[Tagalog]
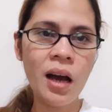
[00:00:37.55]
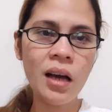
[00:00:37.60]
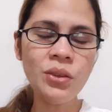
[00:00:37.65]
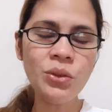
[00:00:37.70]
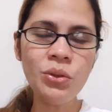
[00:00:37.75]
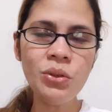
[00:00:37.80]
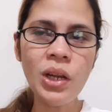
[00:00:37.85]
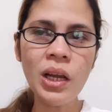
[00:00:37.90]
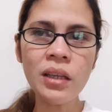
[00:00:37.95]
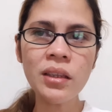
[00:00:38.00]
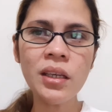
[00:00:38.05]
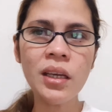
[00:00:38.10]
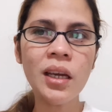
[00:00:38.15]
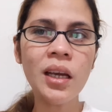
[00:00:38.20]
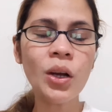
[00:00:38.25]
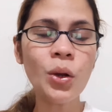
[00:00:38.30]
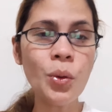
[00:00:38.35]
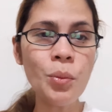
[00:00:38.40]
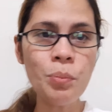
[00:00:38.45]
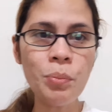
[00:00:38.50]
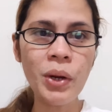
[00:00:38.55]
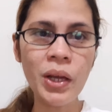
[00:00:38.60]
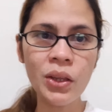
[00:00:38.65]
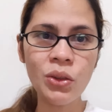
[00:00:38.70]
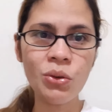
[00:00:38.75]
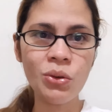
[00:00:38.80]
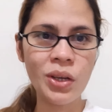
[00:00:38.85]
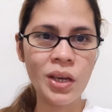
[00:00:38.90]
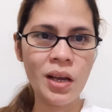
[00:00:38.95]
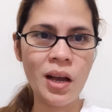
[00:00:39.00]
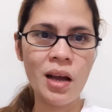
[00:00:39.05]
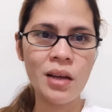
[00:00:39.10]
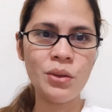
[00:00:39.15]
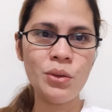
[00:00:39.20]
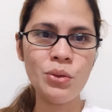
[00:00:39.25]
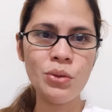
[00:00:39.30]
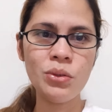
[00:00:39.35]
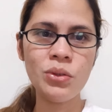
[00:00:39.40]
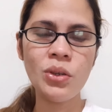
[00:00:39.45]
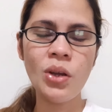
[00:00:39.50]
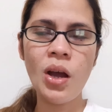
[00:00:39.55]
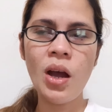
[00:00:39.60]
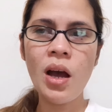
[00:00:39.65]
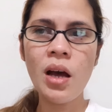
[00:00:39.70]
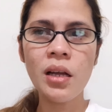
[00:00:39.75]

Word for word: Andun lahat eh, kompleto Ricardo's.